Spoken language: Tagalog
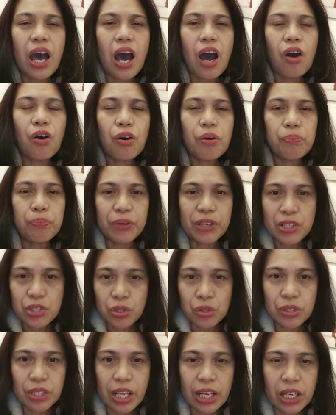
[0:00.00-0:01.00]
Ako
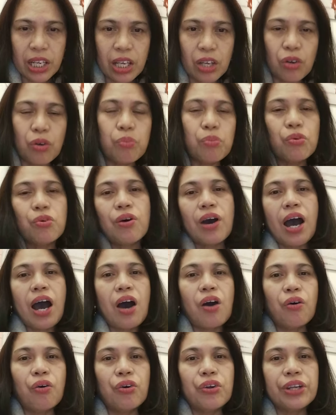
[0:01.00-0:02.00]
personally,
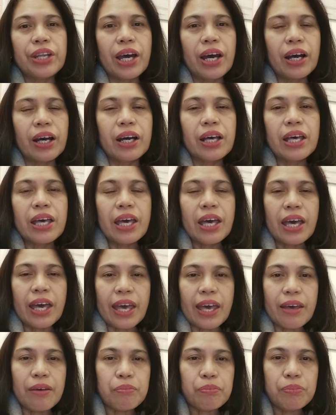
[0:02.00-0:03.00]
kumuha ako ng
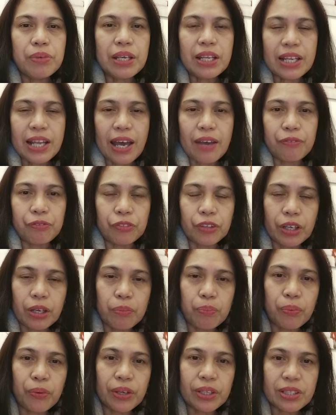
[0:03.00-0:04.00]
MB Life
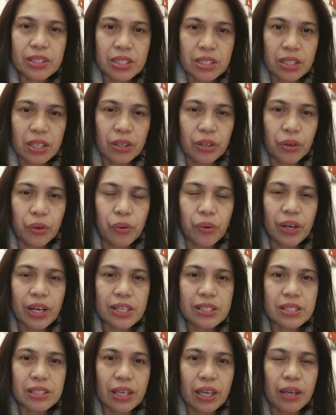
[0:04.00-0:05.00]
3.0
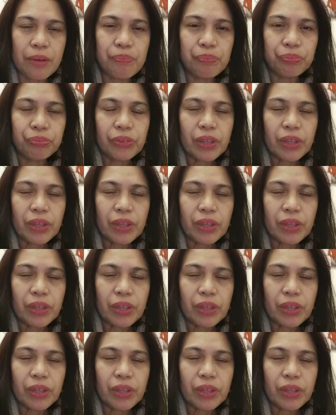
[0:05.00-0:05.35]
kasi